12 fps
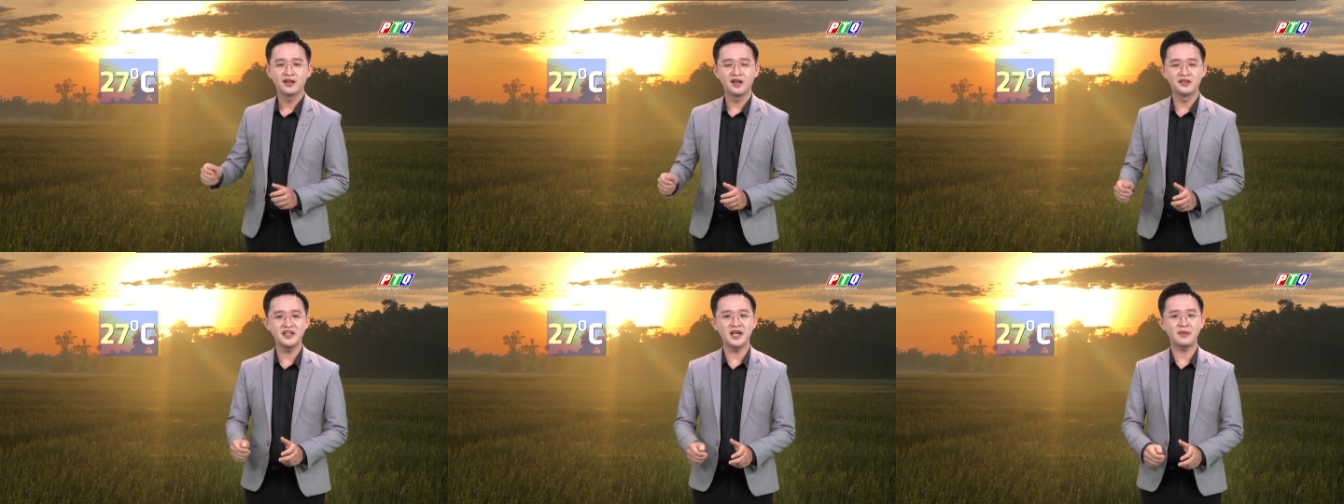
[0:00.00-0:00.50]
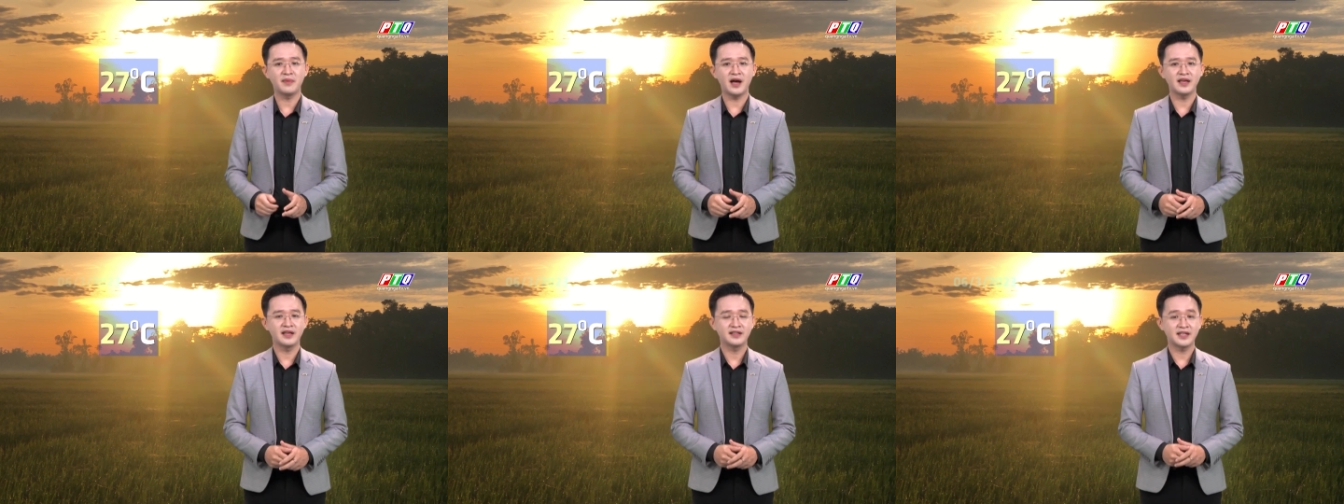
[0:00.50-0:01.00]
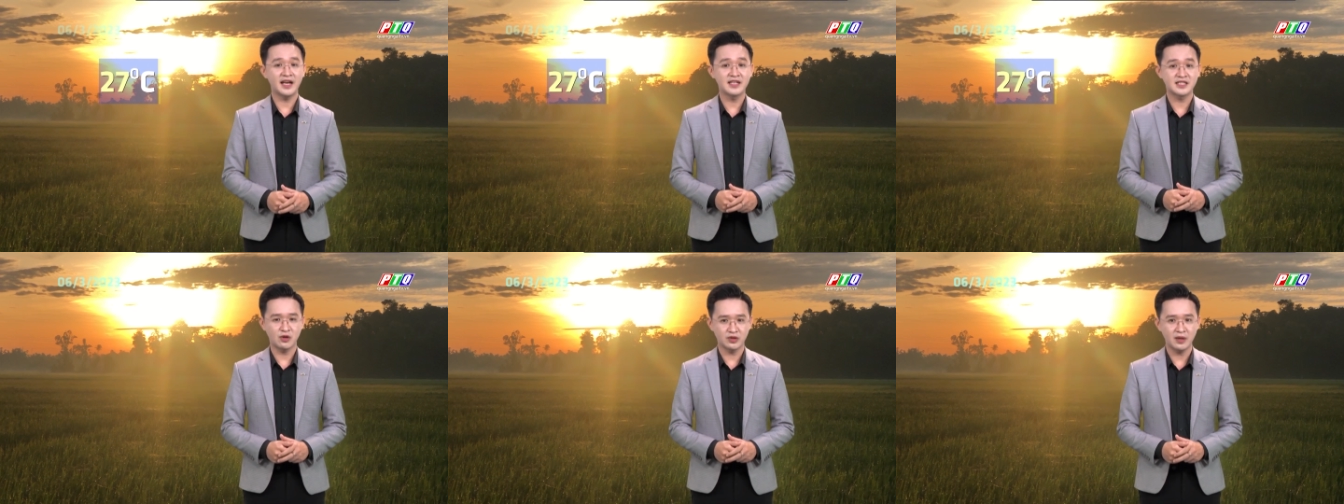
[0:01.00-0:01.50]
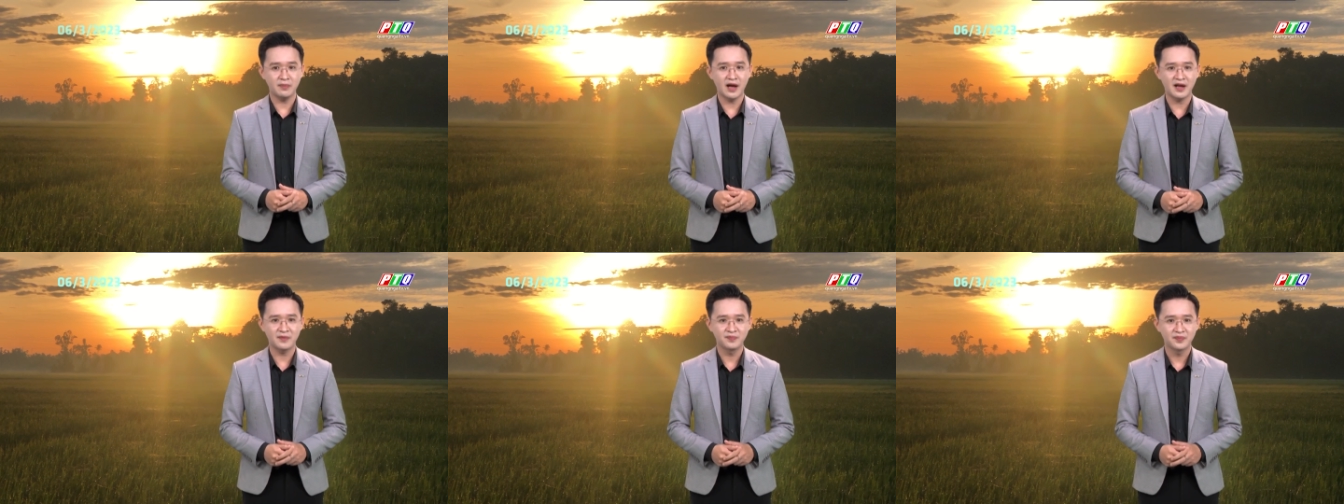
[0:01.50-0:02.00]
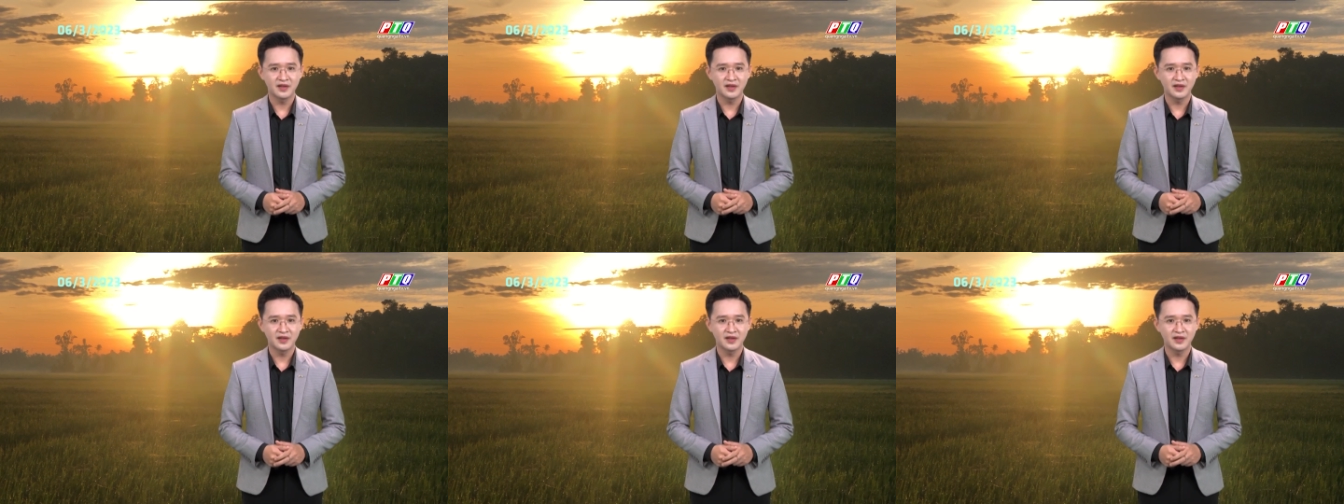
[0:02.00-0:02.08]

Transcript: Thời tiết ngày mai, ngày 6 tháng 3.